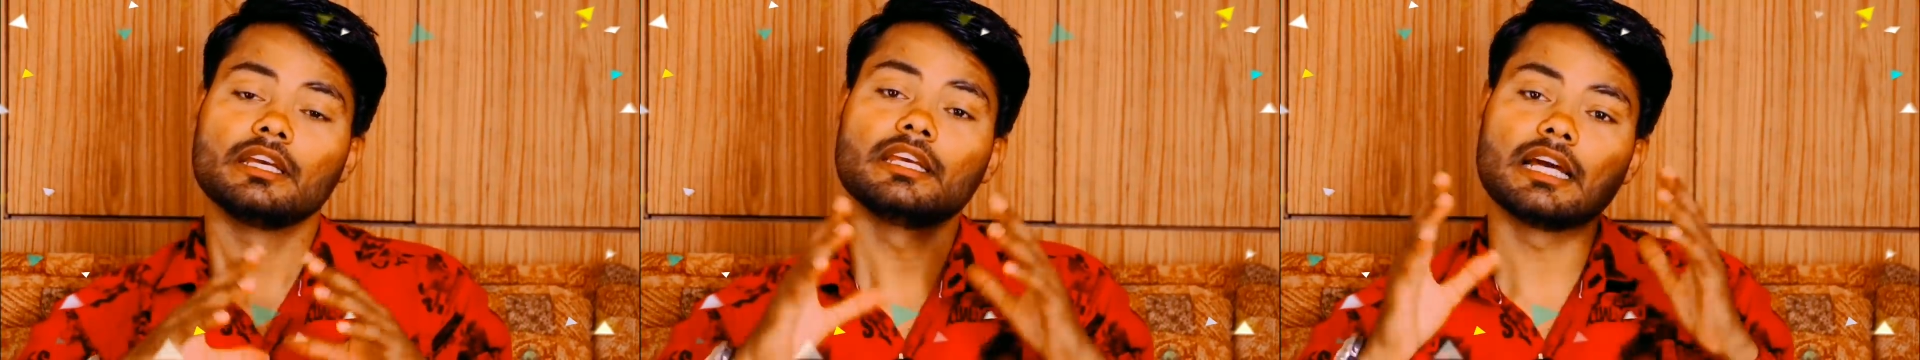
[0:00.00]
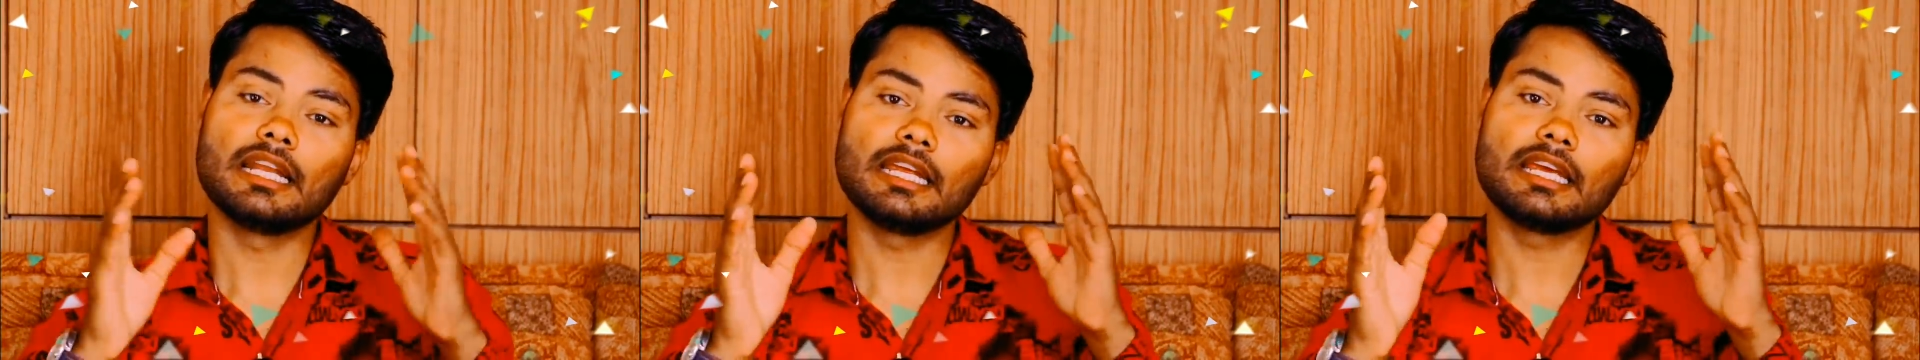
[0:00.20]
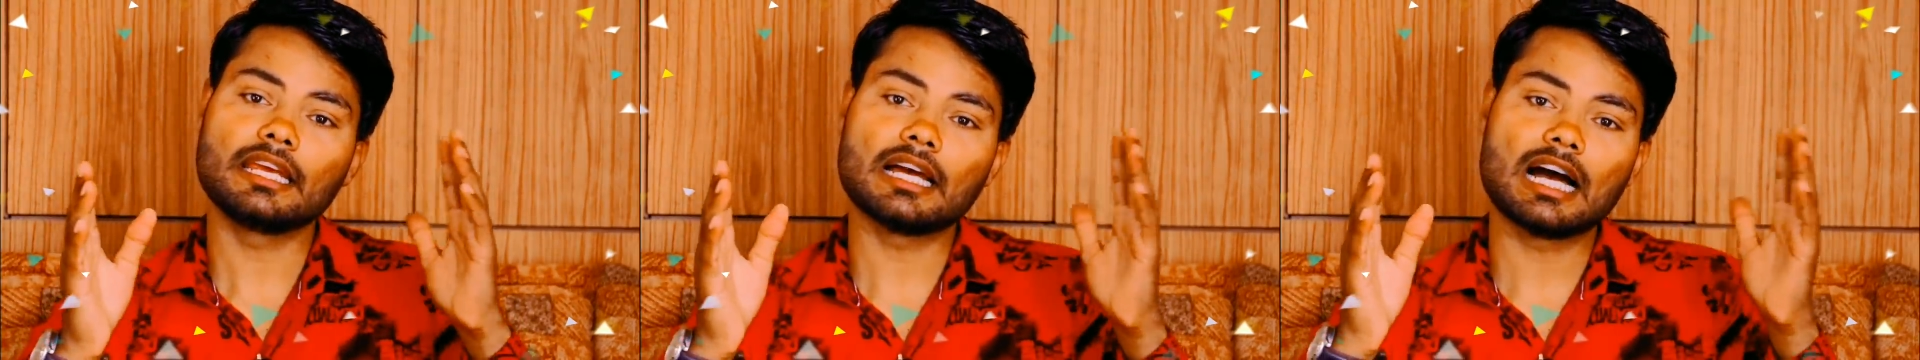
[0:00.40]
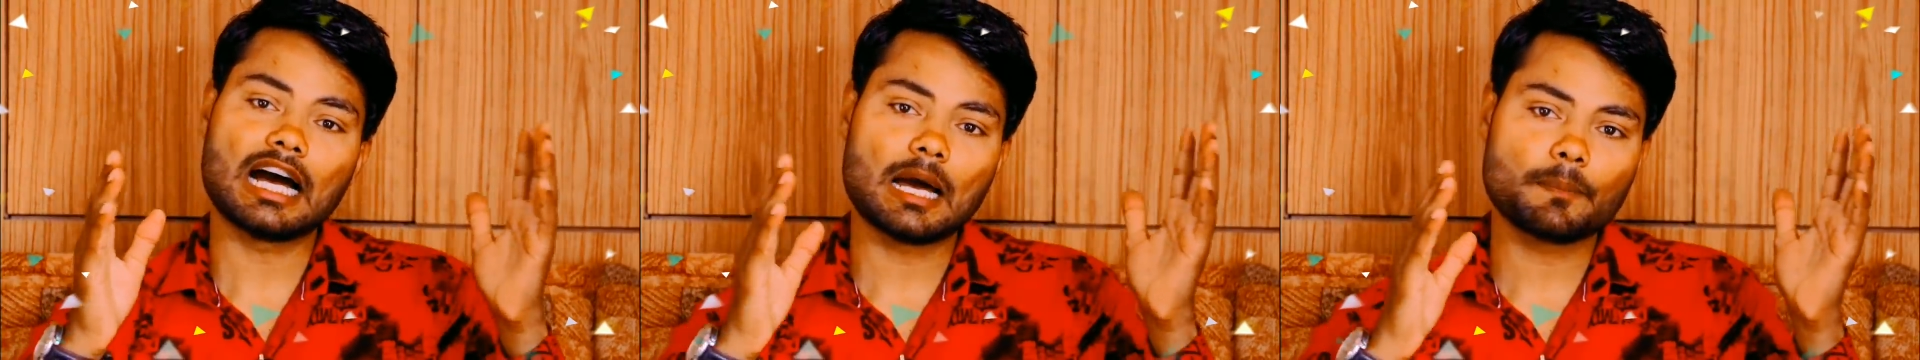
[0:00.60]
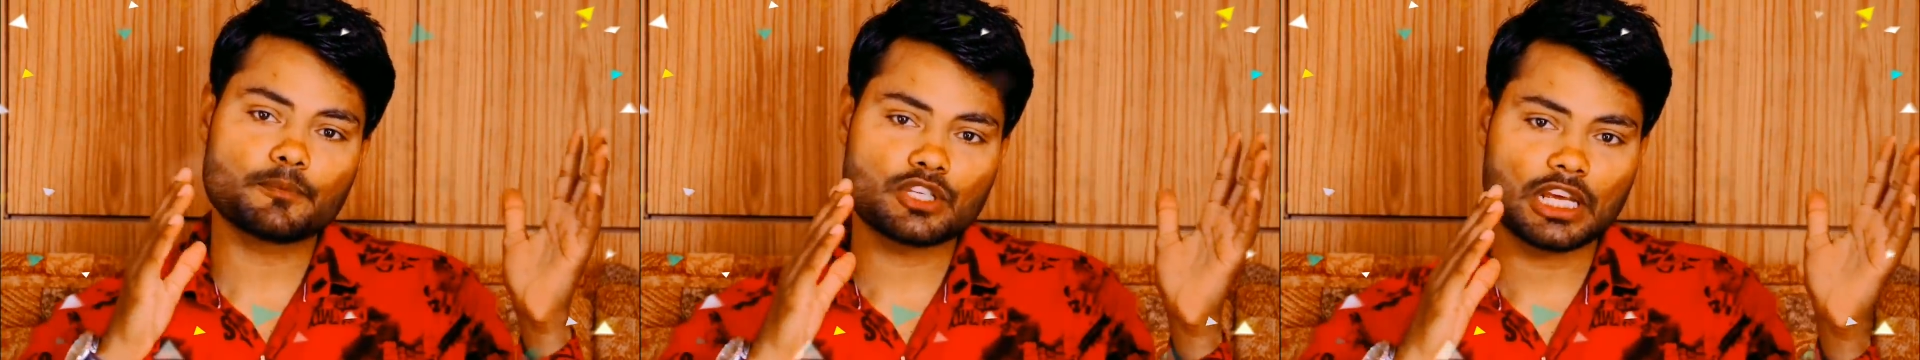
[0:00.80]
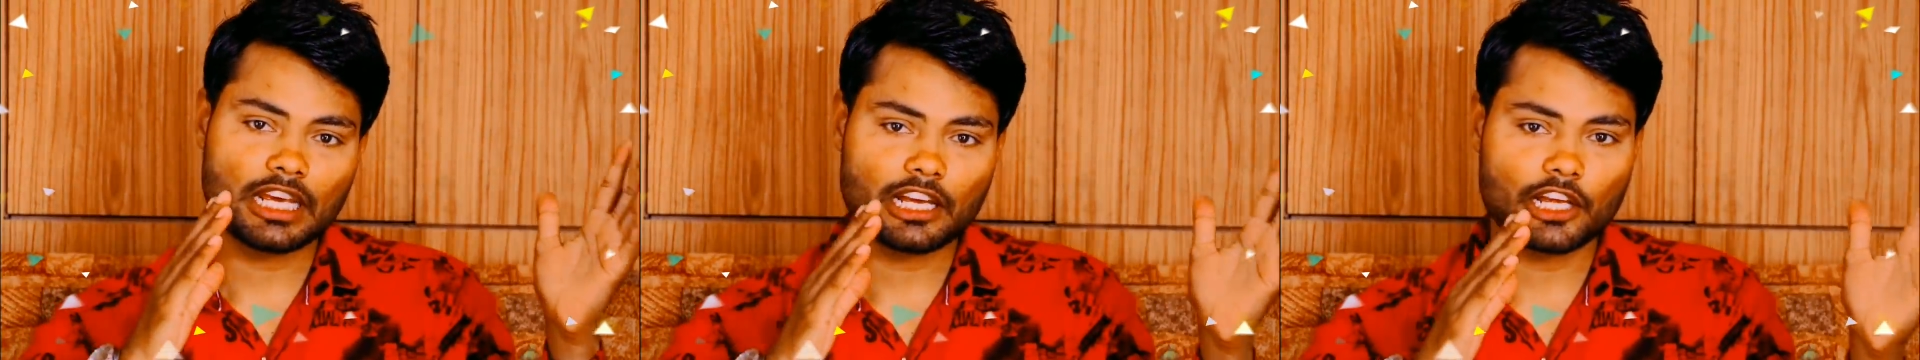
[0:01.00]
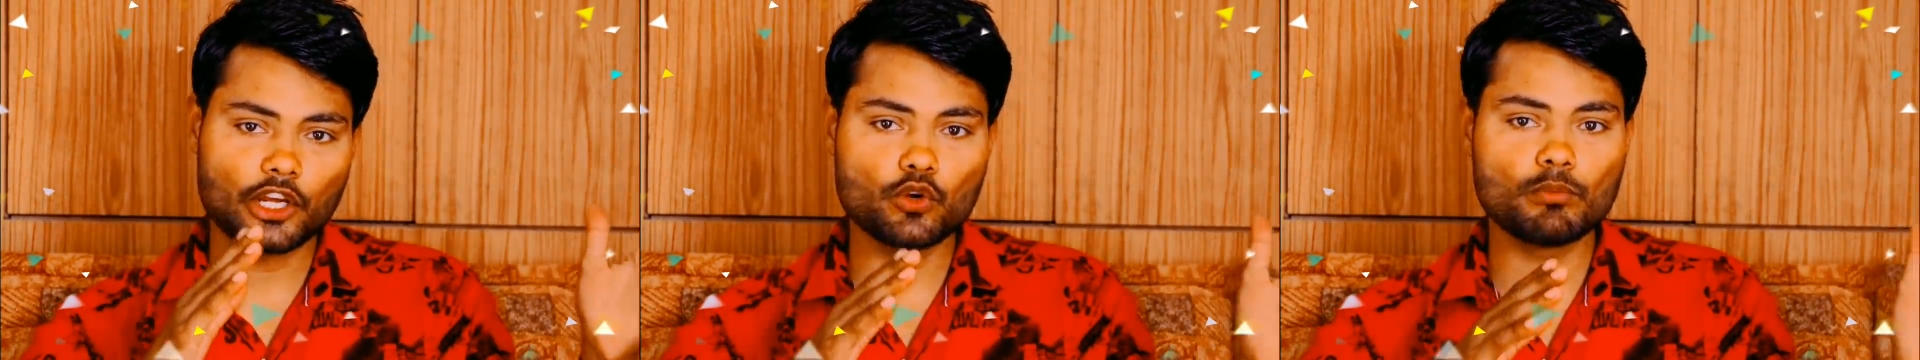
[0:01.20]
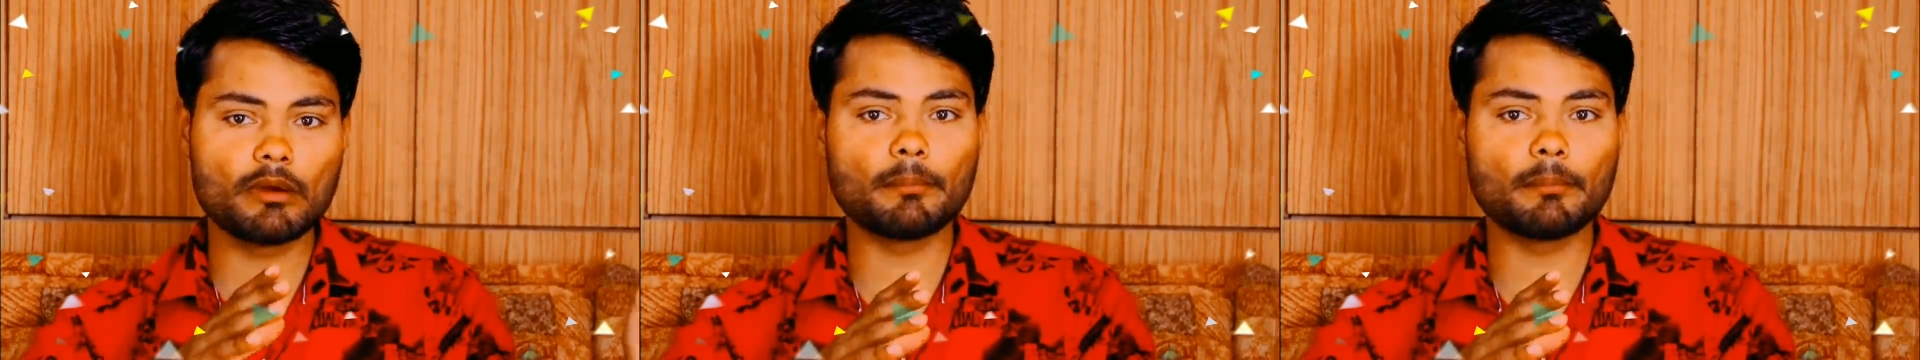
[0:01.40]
यानी कि आप चाहे क्रू